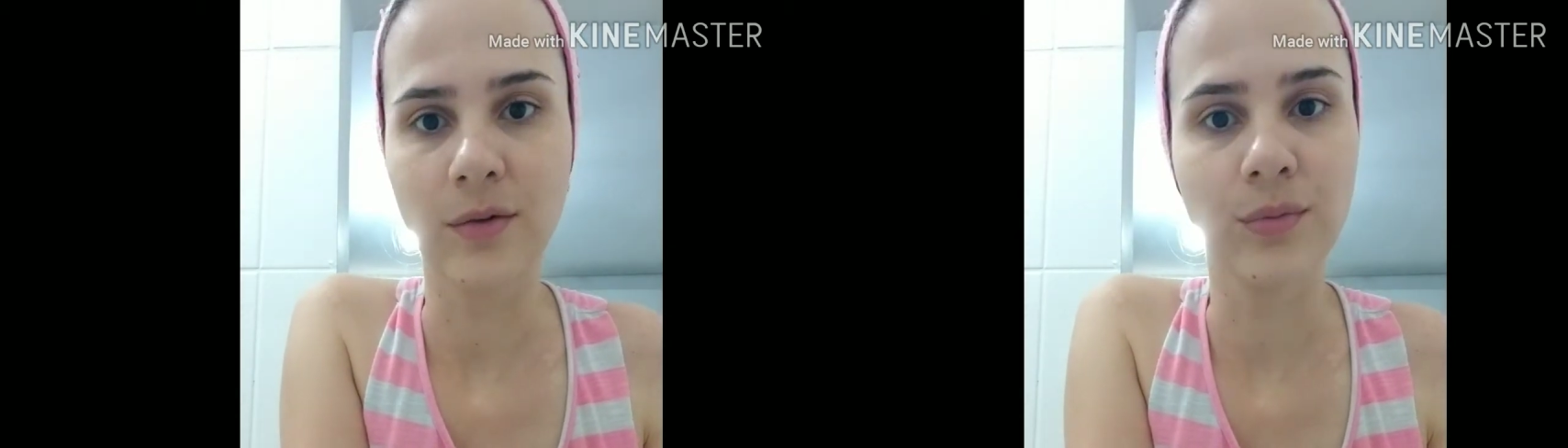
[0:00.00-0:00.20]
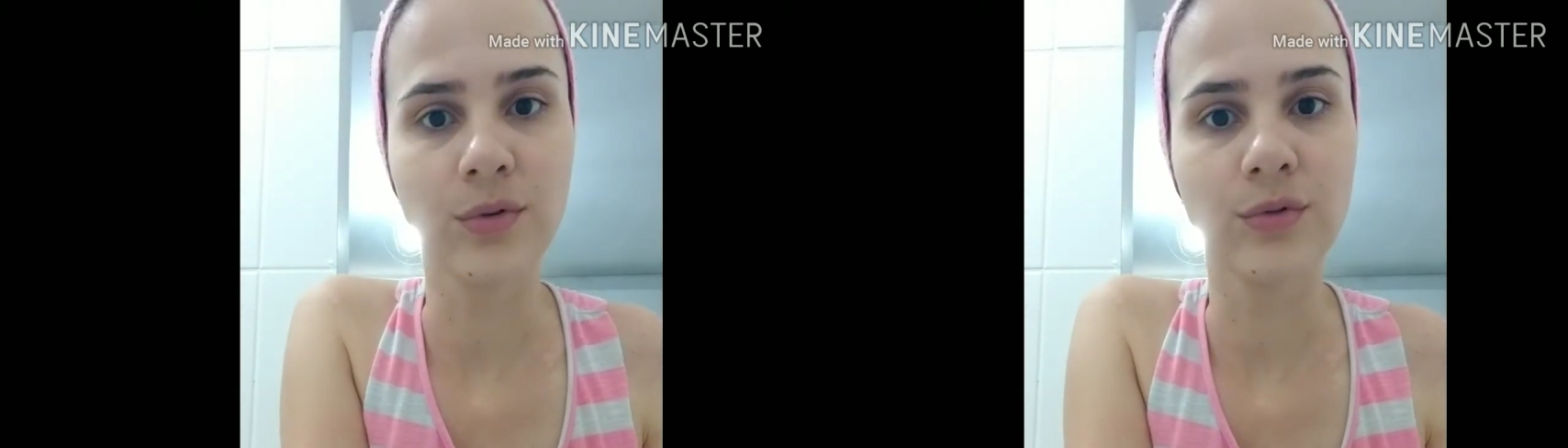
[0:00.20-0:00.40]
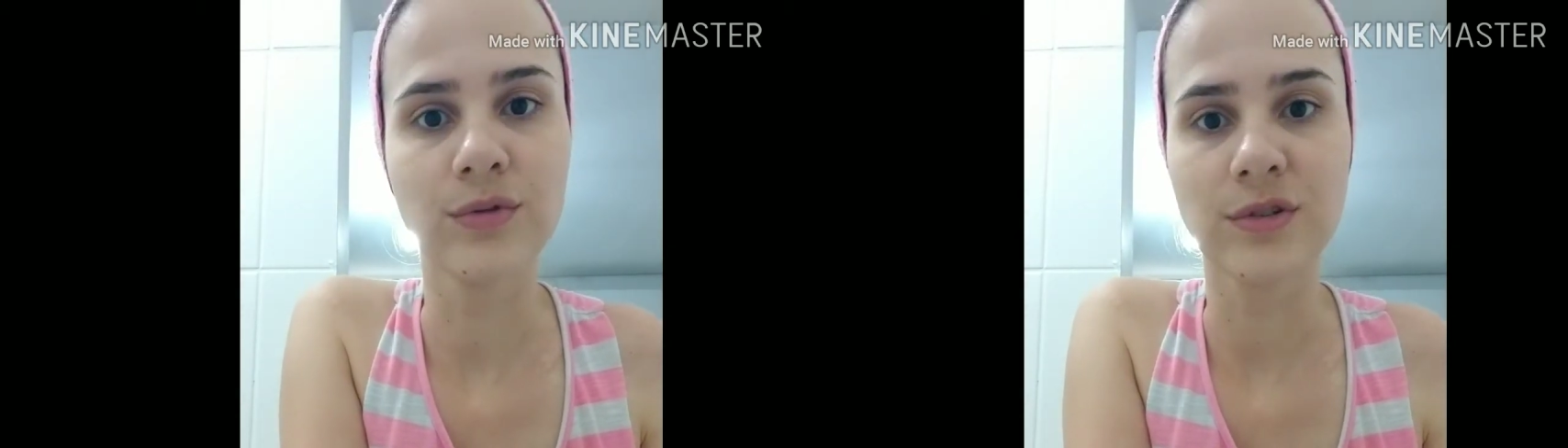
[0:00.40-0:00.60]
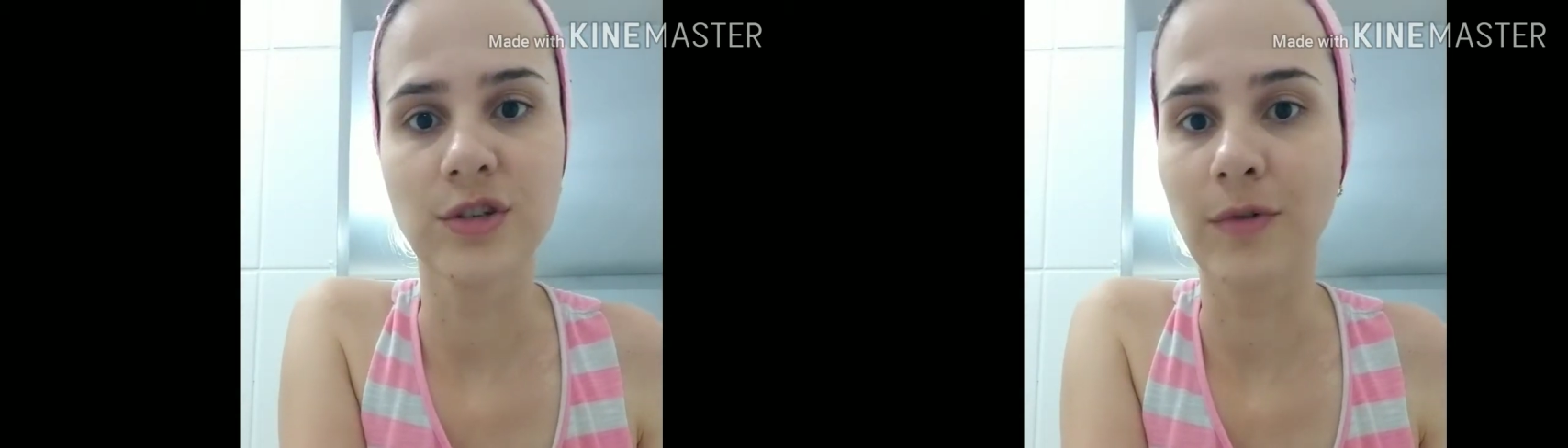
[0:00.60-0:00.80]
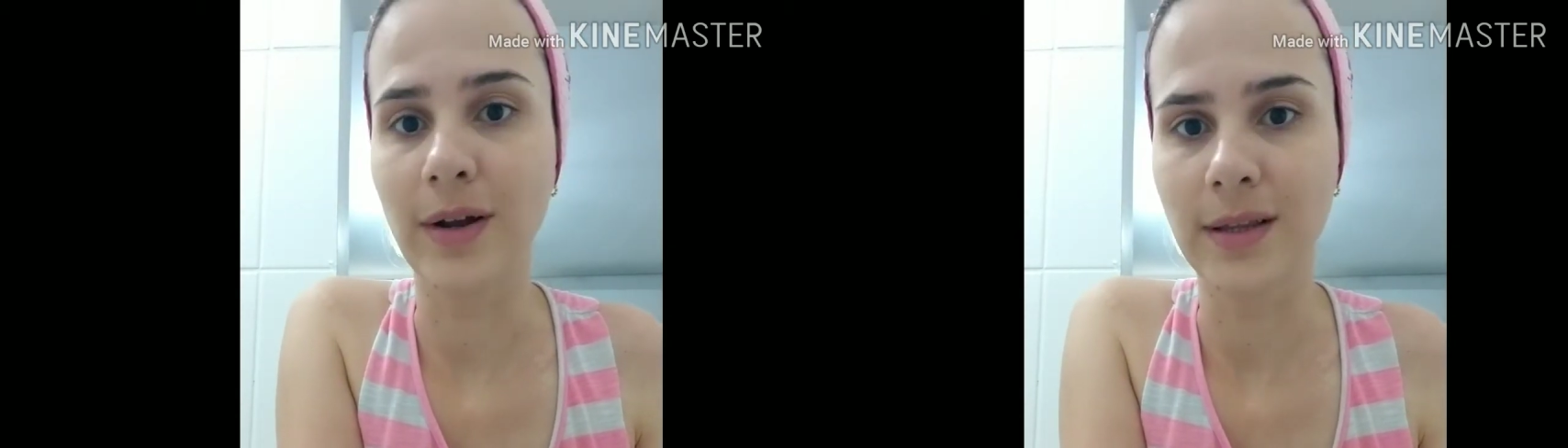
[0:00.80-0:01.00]
com produtos de
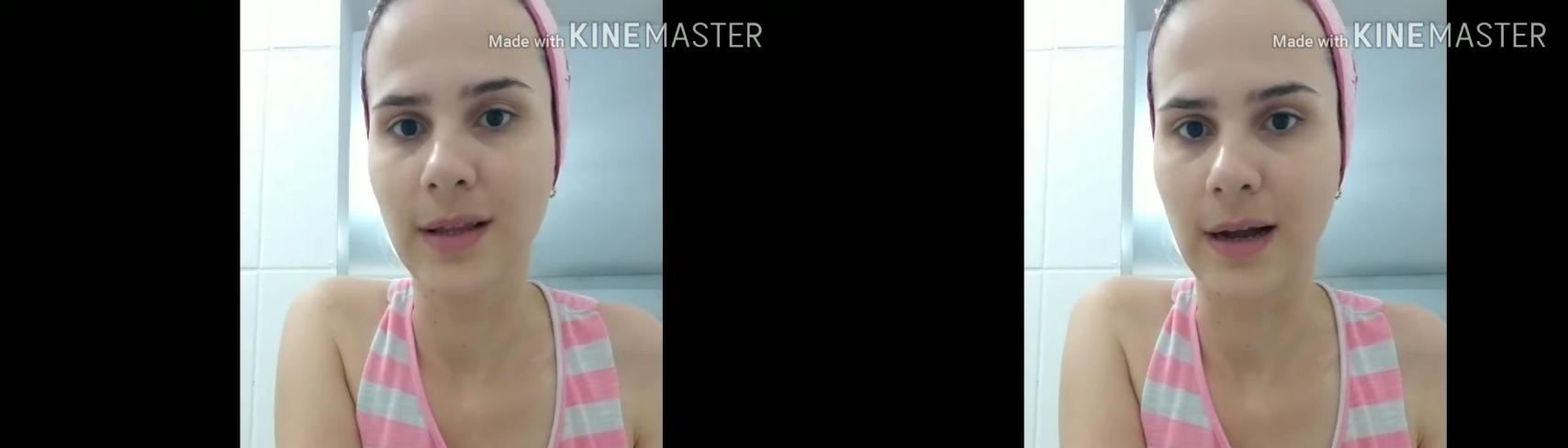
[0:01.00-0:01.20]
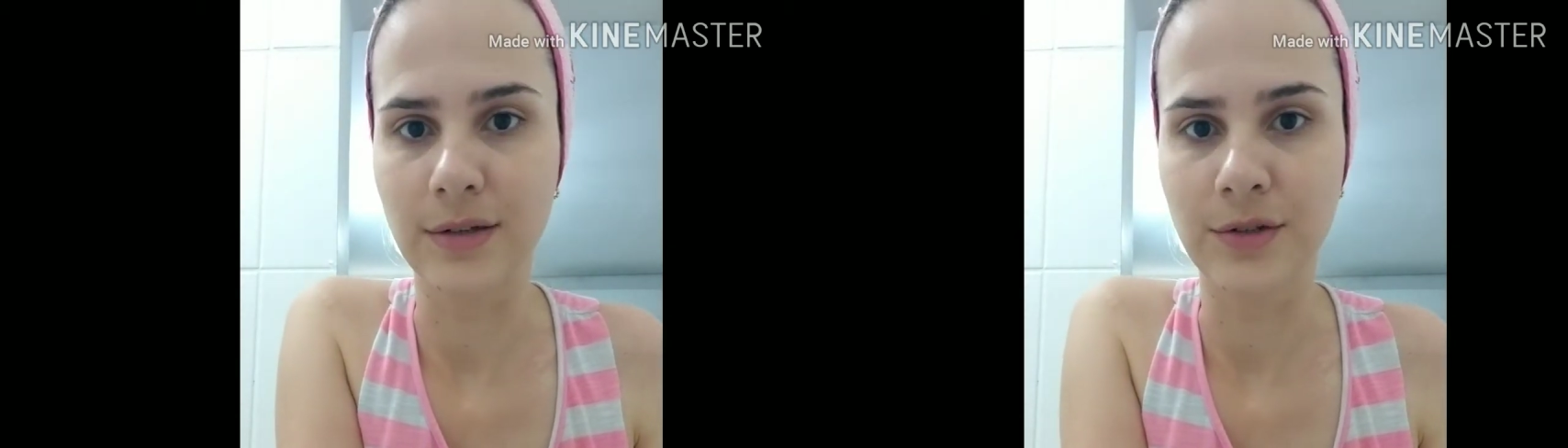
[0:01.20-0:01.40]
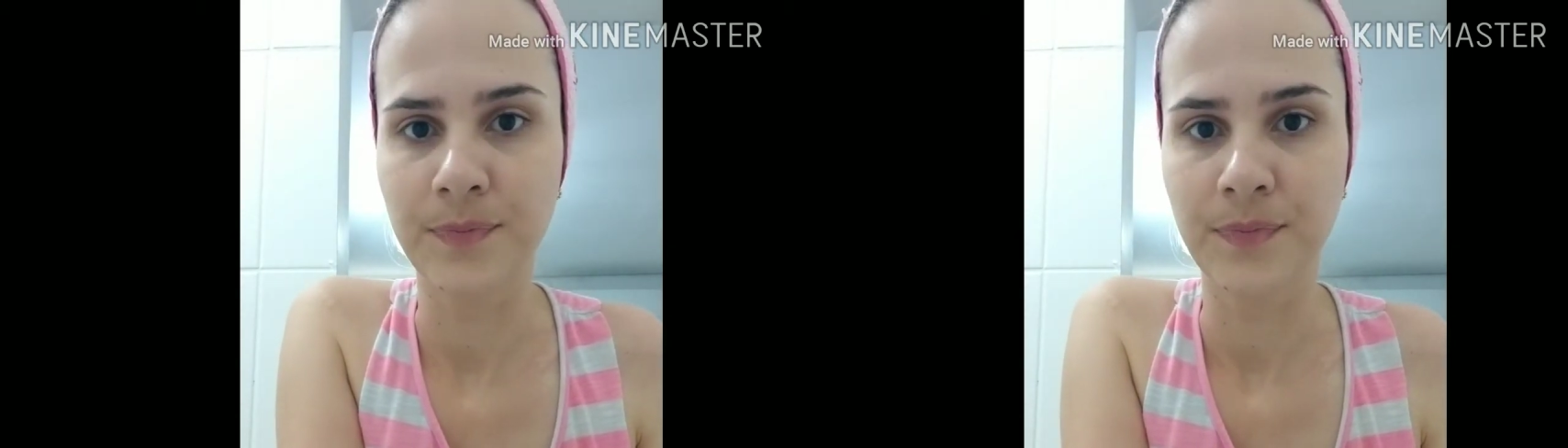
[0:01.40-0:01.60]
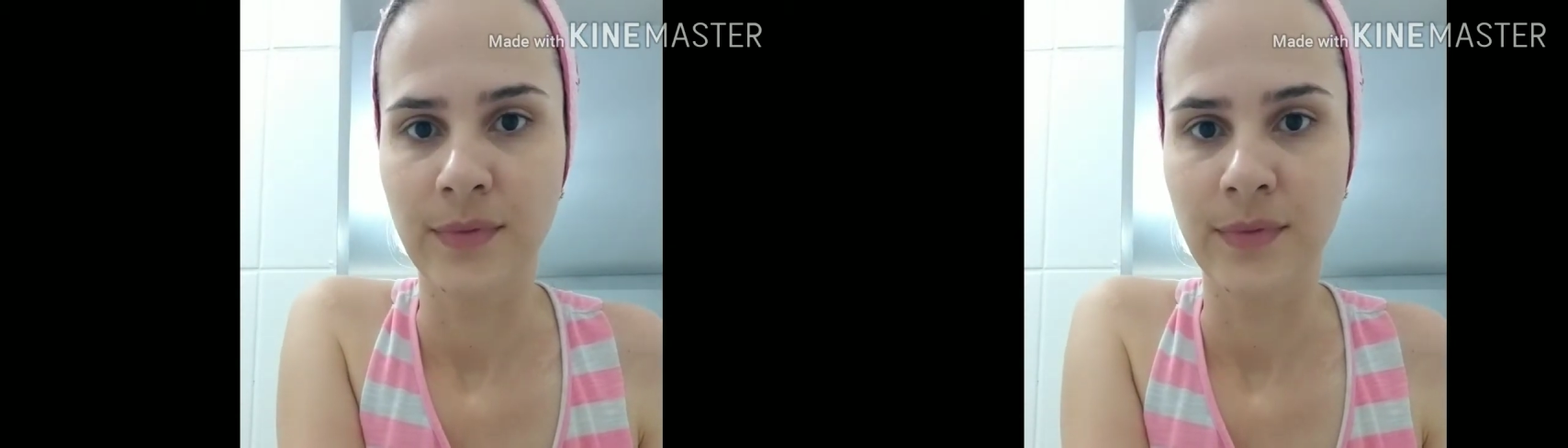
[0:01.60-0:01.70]
qualidade.